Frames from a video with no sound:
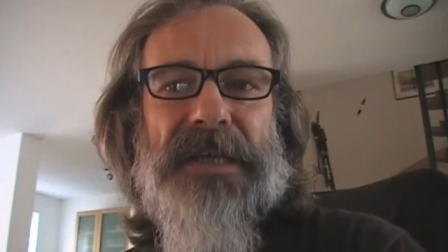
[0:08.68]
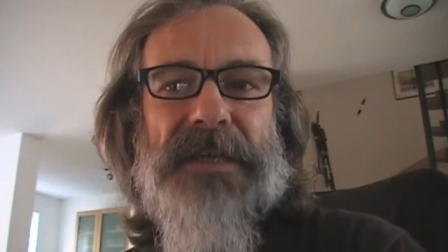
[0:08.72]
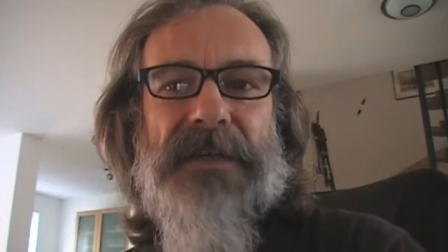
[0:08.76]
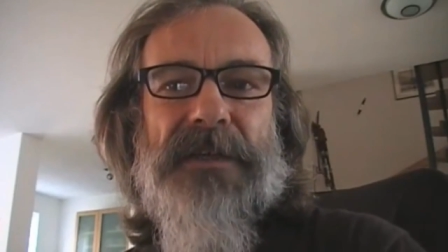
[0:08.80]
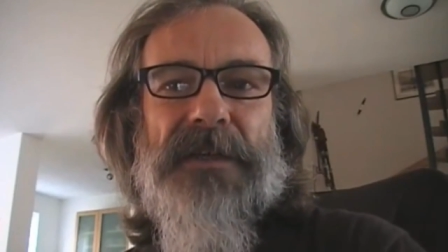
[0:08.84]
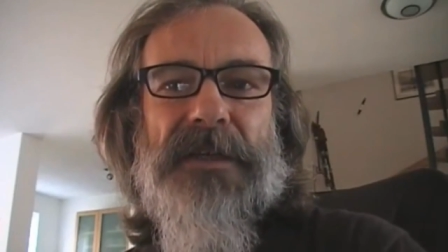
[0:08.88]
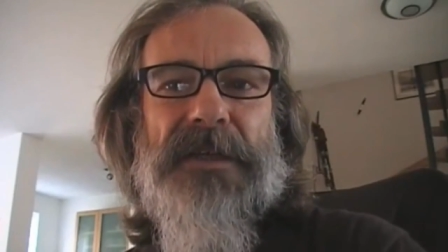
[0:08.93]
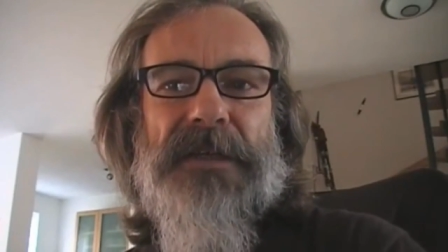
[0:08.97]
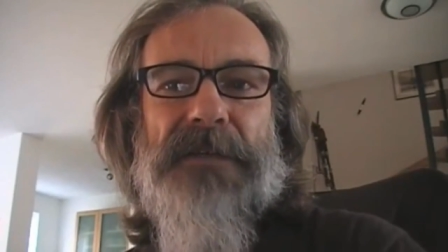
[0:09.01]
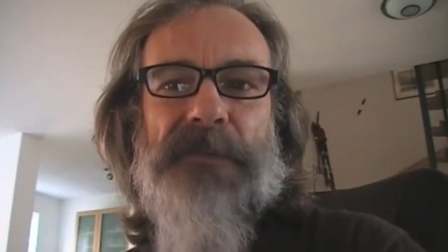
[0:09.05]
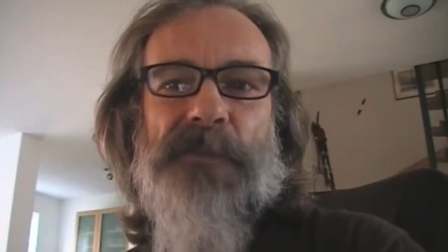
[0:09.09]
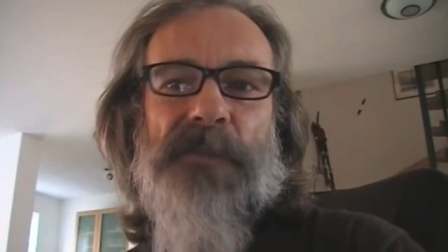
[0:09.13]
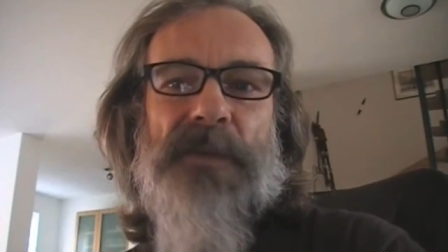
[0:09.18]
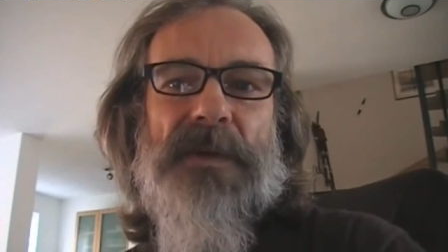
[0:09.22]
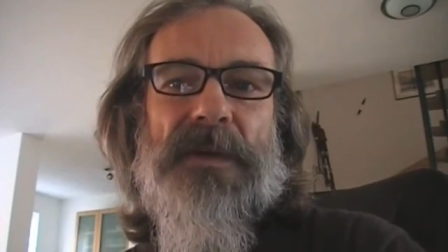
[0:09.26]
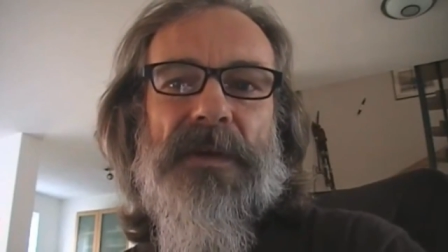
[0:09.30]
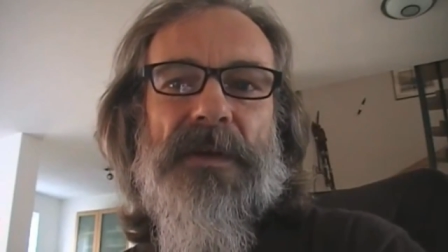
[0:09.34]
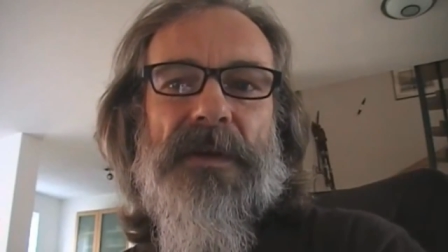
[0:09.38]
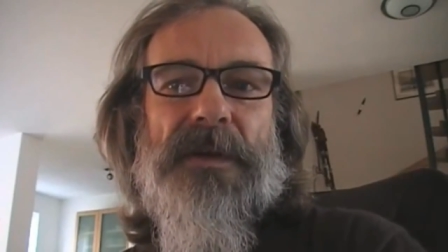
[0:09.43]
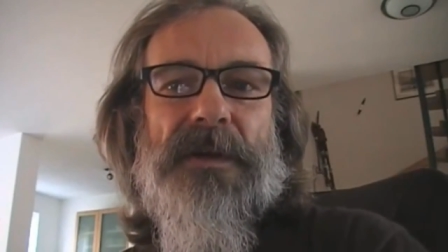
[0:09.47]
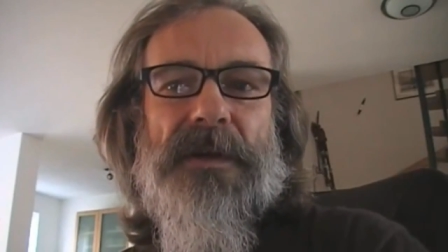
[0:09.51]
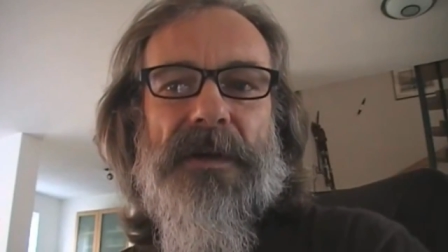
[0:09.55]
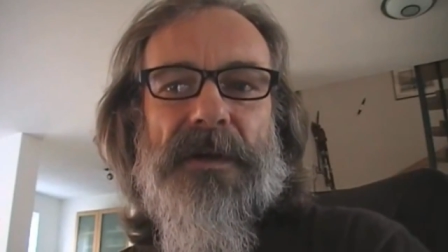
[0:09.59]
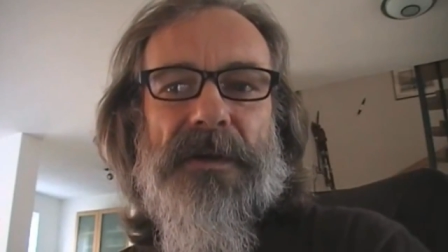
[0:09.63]
президент,
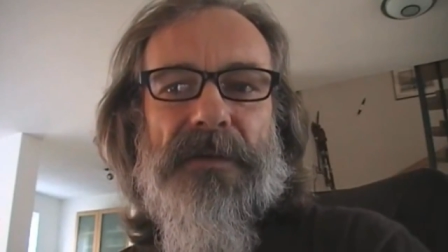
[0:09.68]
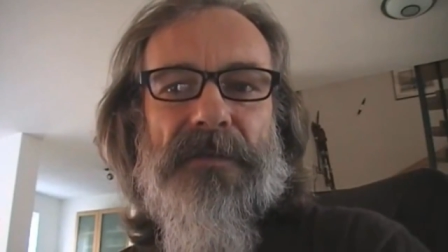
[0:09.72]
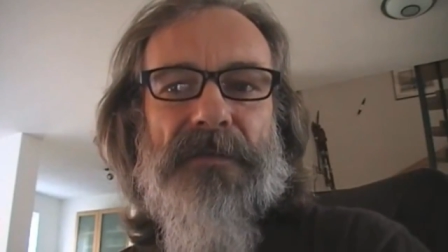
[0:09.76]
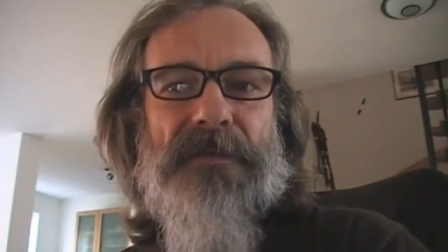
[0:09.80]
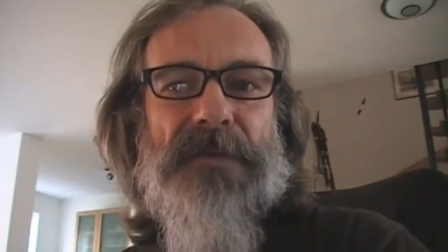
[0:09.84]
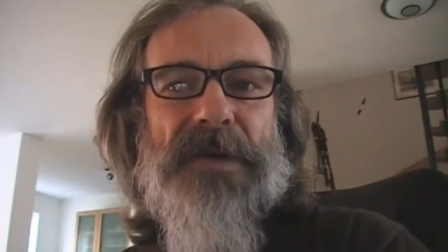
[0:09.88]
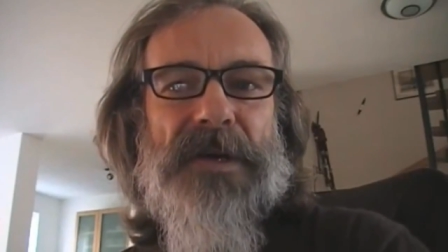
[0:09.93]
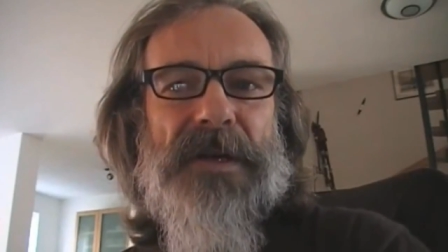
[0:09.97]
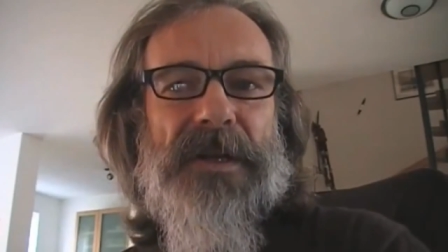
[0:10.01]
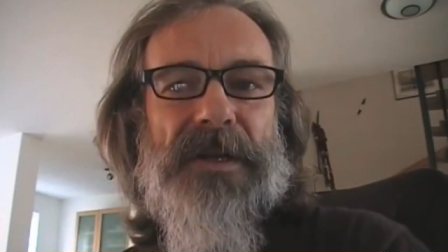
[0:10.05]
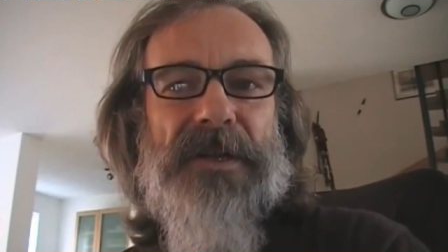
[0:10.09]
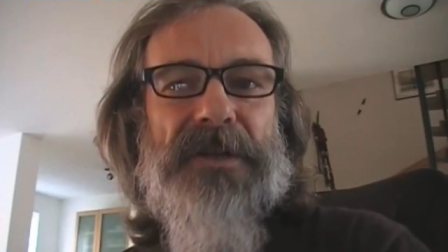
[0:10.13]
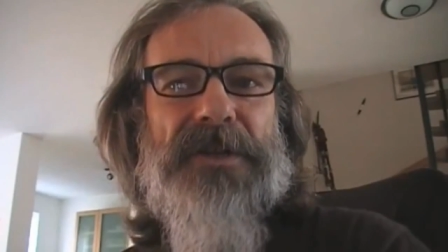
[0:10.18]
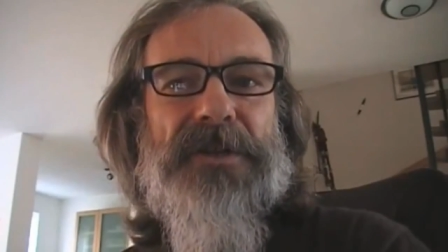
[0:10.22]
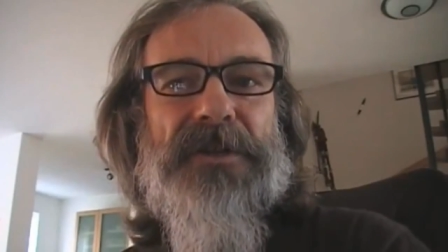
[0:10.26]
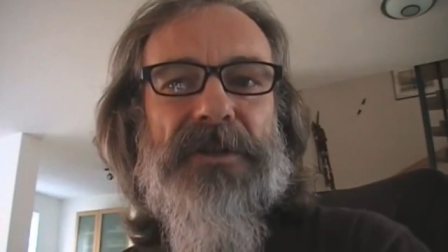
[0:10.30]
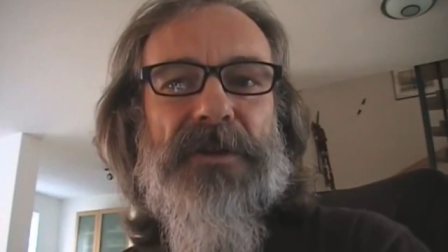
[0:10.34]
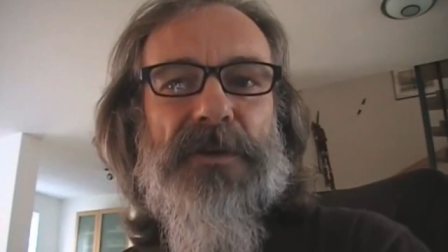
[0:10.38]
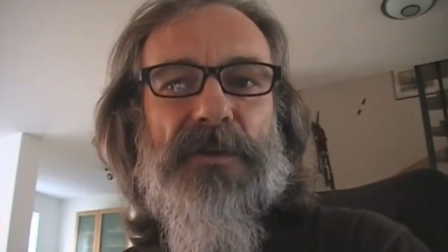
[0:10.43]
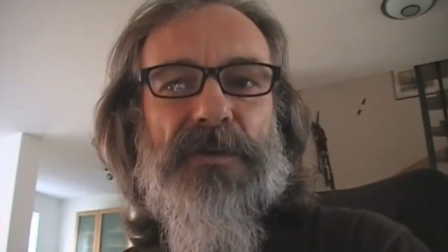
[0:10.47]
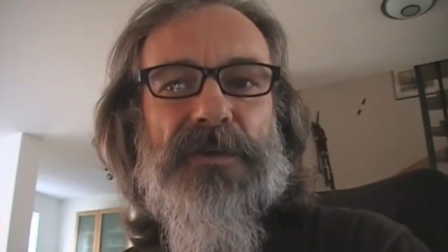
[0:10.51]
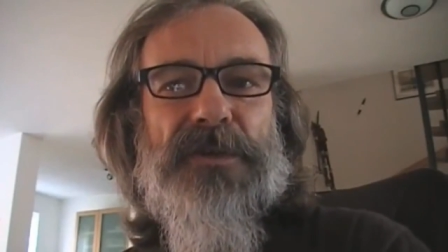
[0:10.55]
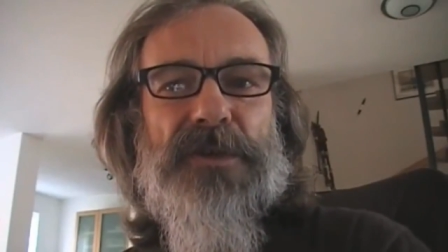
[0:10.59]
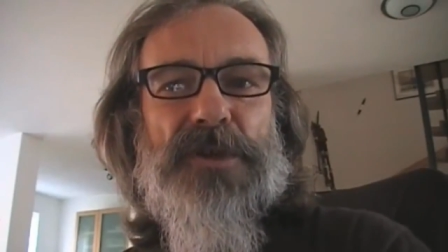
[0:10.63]
так как я не
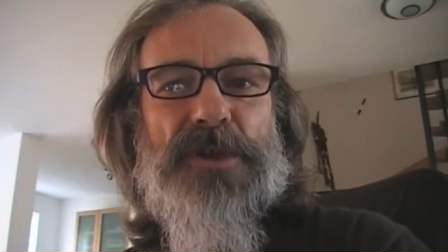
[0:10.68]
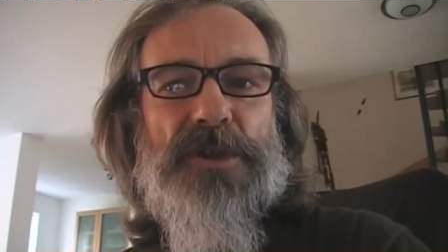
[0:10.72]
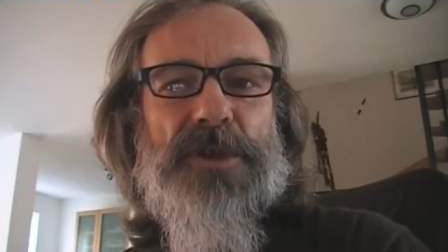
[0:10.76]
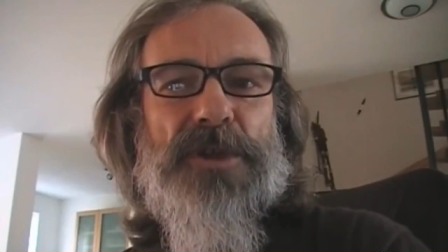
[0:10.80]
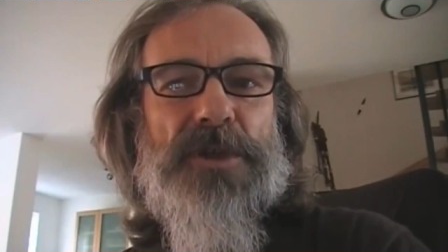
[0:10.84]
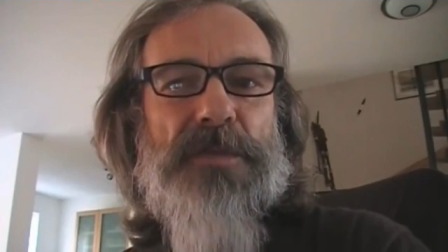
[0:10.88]
настолько силен